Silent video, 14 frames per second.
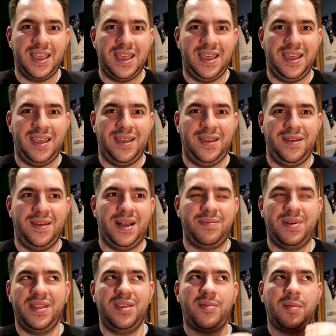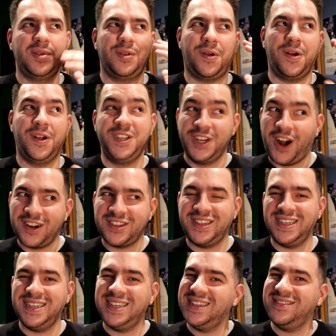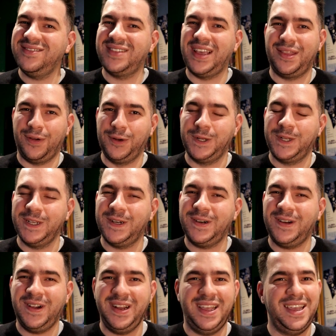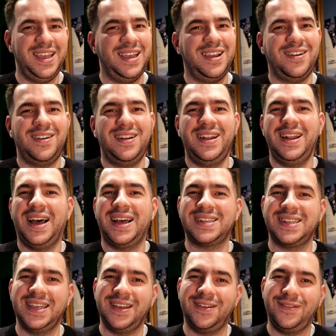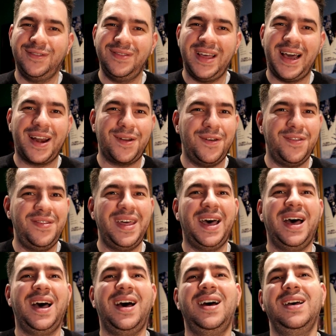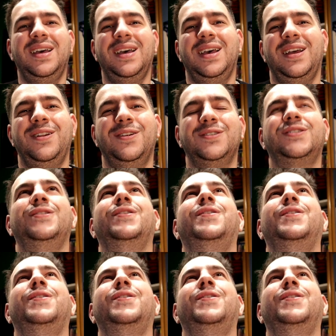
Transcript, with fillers: que al principio me tocó Georgie, me hizo ilusión y con la segunda ronda nos